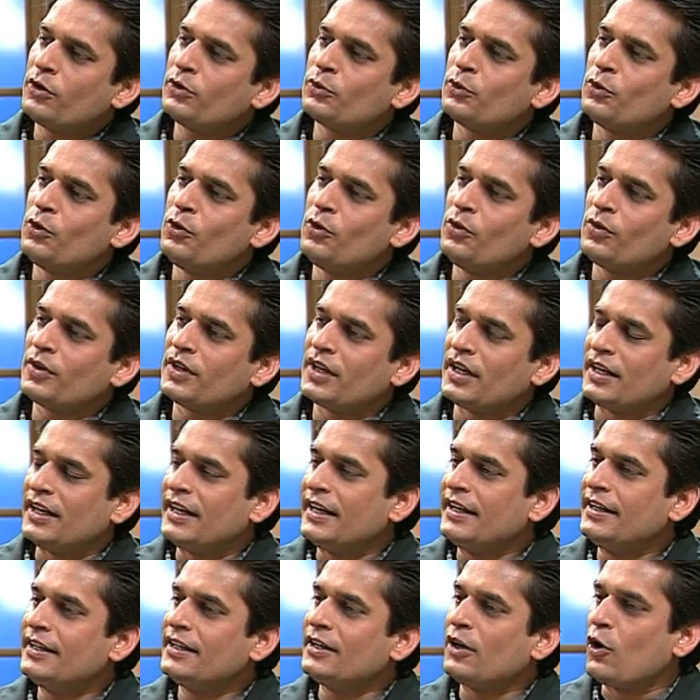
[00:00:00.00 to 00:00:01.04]
को
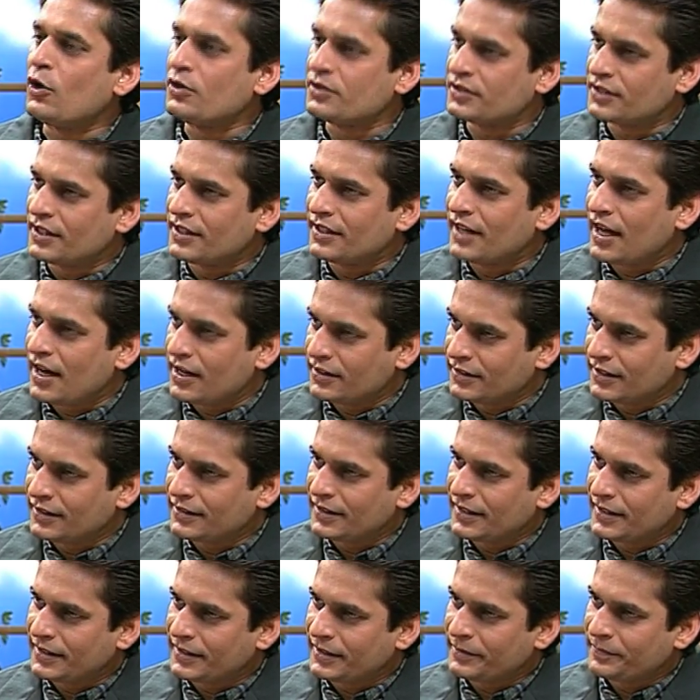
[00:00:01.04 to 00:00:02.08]
कनेडियन ऑस्कर कहा जाता
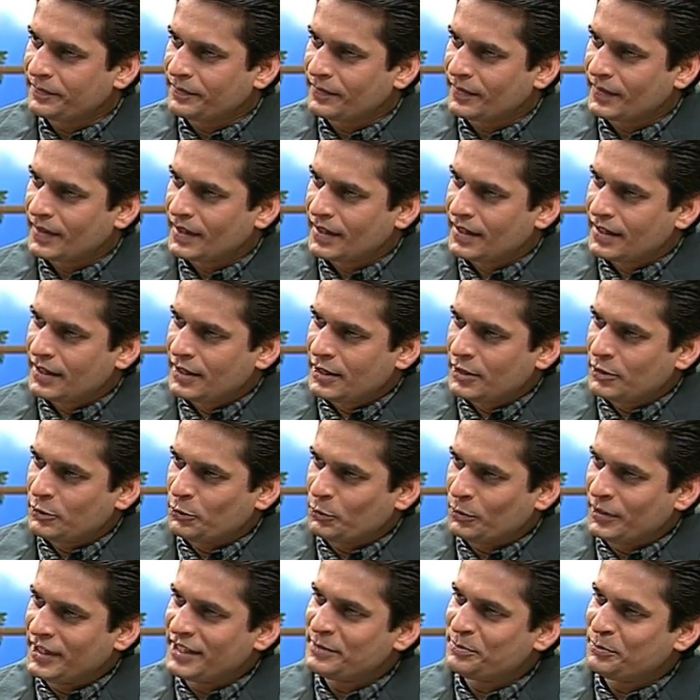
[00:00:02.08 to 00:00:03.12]
है तो
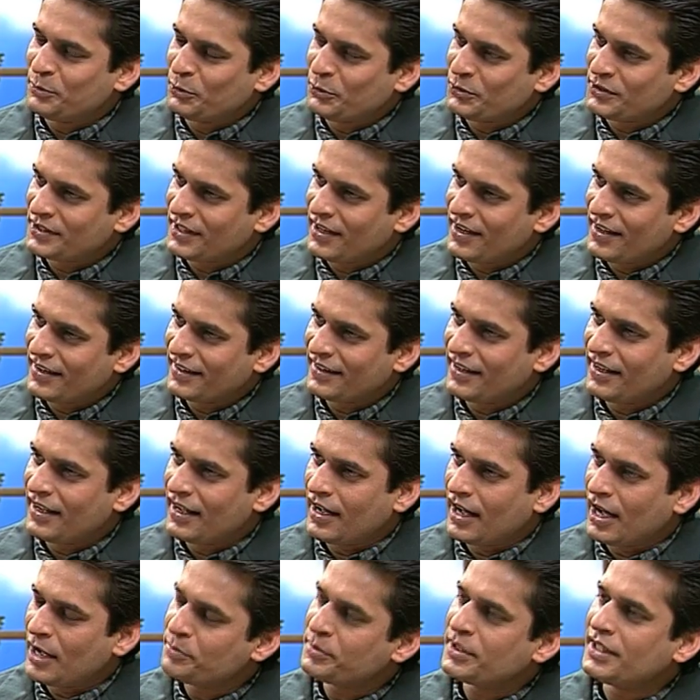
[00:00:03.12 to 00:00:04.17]
इस पुरस्कार का
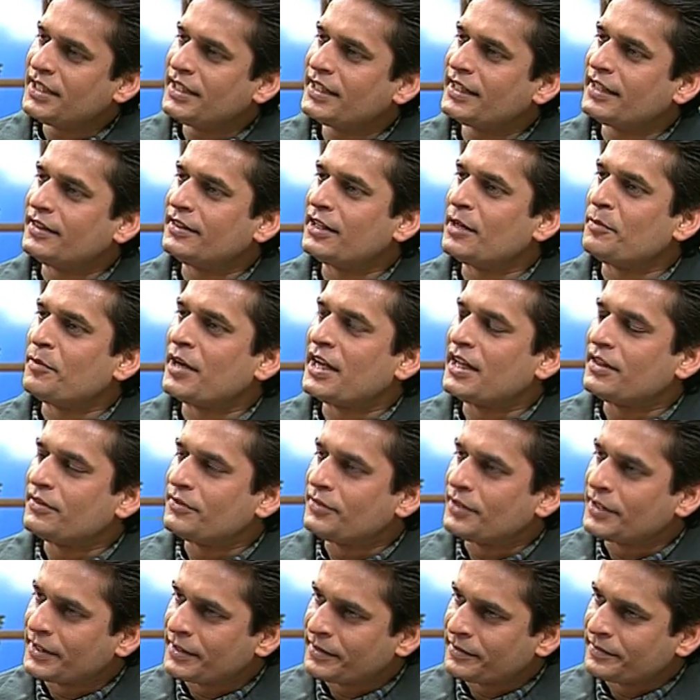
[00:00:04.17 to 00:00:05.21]
आपके लिए कितना महत्व
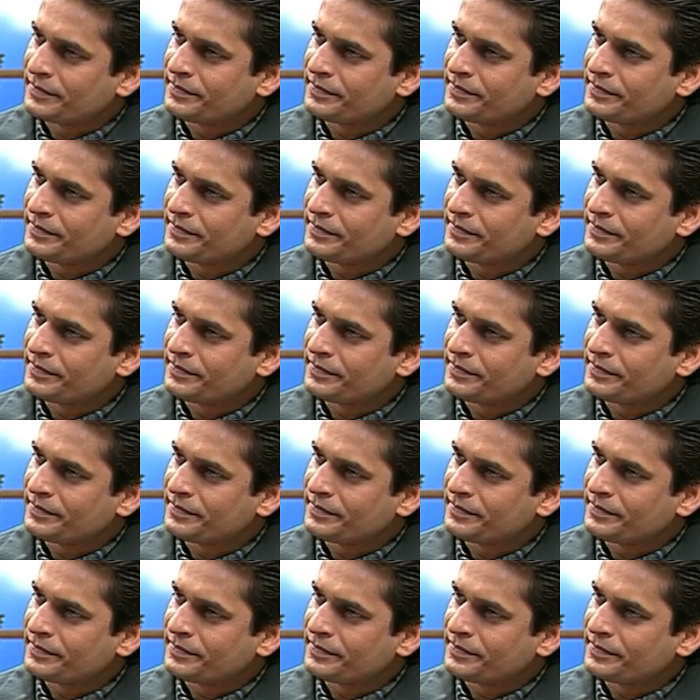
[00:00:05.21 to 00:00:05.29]
है